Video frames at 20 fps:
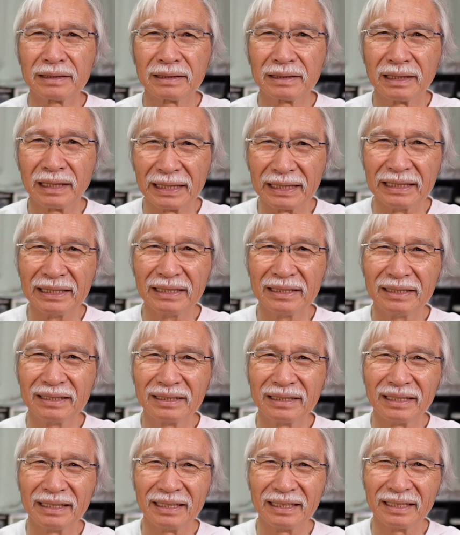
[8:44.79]
はい
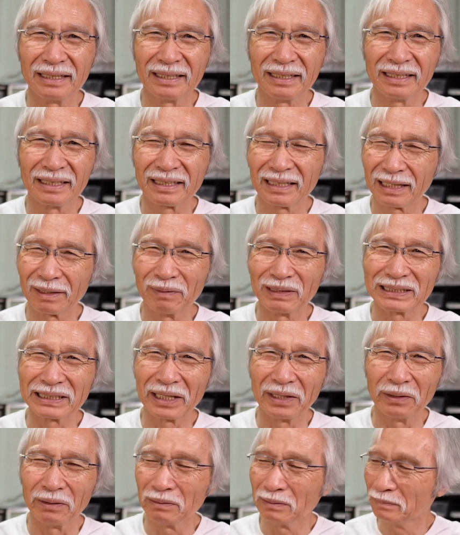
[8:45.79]
えー、書けました
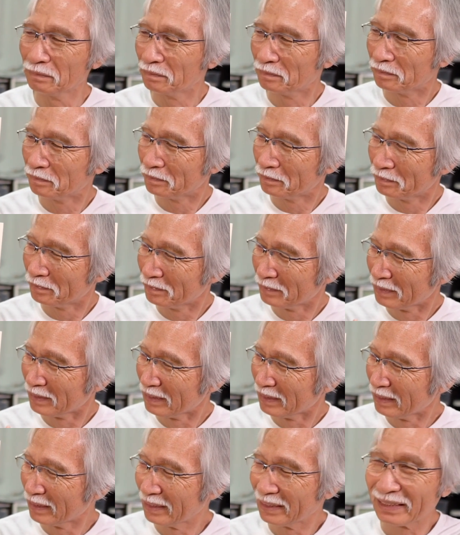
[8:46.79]
よ
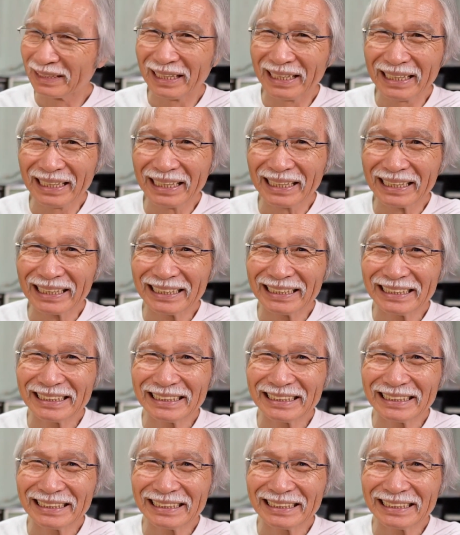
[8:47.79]
ね